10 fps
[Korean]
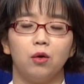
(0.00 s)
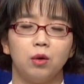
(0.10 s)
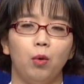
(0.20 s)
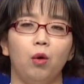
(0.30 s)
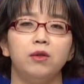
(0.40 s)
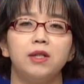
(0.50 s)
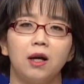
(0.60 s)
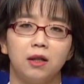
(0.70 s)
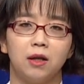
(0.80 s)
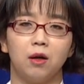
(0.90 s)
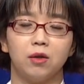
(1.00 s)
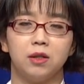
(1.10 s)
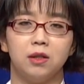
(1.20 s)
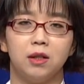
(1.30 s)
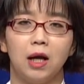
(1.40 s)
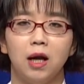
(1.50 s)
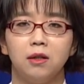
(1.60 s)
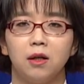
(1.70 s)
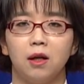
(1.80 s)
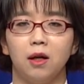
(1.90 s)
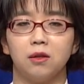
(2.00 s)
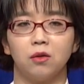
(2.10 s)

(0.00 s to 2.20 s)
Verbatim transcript: 그럼 언제 가능한 것인지 아이들에게